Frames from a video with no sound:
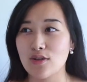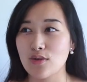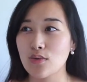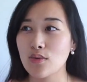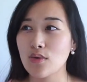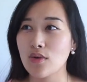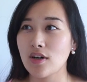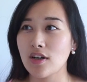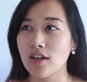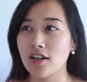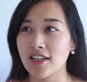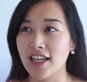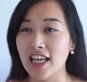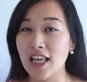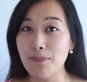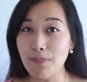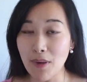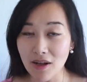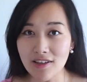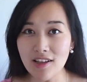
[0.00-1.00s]
如果
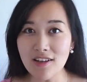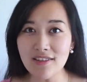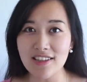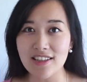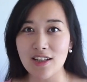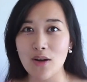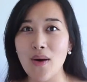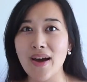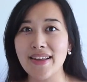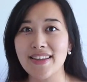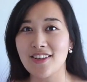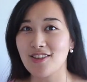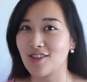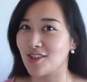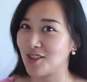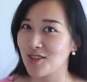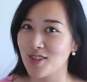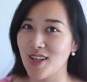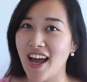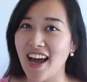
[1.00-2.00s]
可以帮到你的话，那就
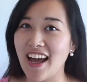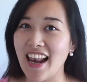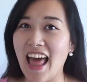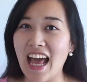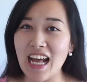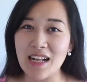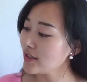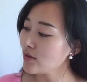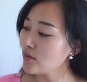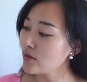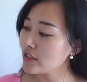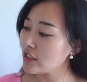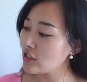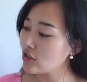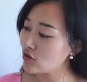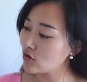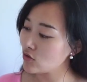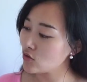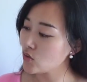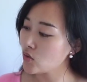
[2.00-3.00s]
是最好啦。第一个问题
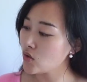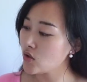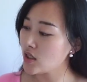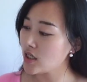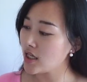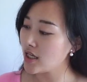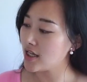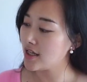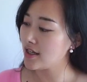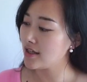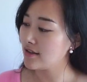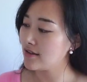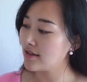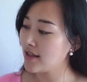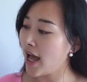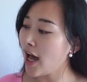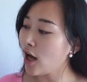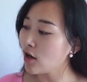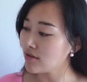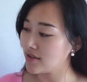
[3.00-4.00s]
是说，嗯，
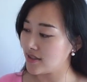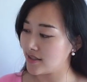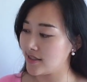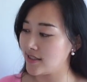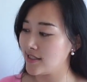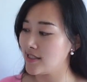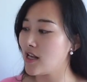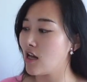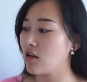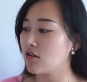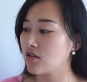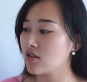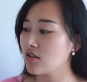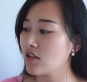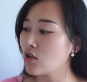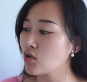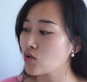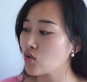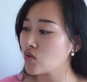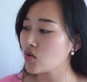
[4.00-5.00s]
好奇老师
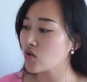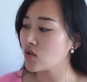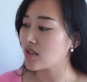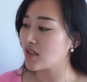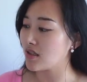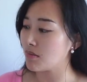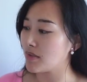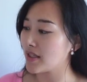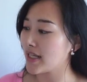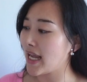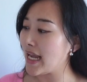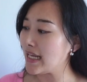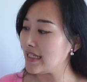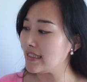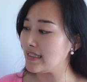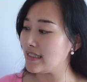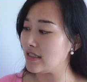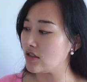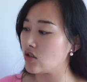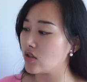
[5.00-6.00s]
当初是怎么开
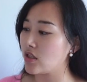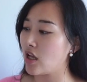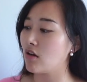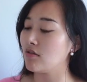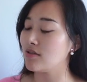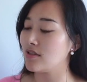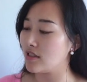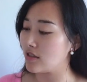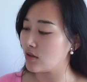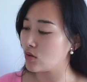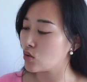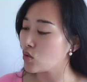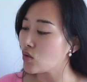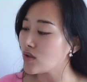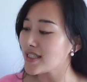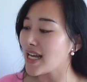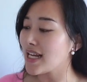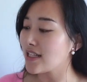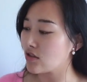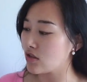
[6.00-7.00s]
启这条写
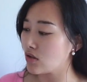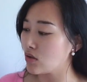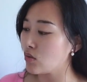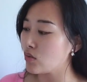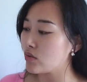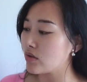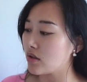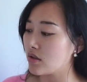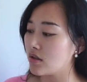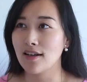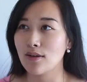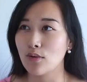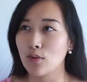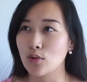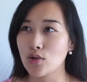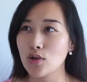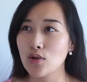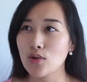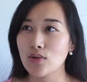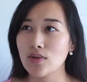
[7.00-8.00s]
作家之路的？呃，
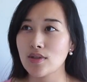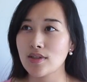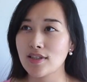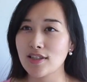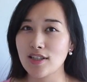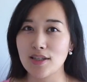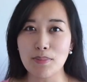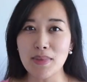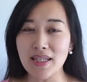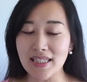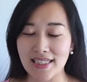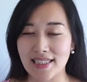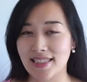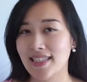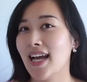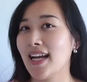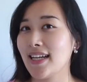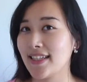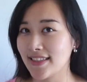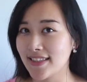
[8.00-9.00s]
我觉得这个命题
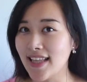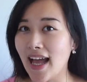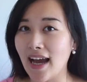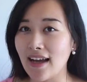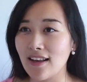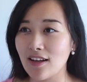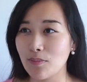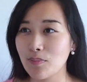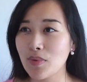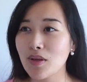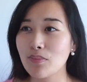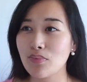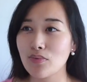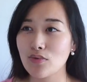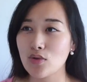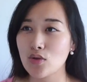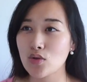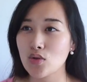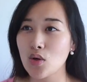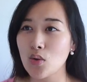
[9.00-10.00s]
太大了，并不
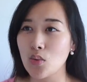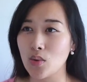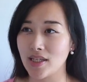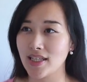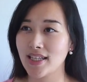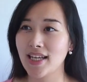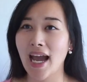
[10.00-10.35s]
是说我一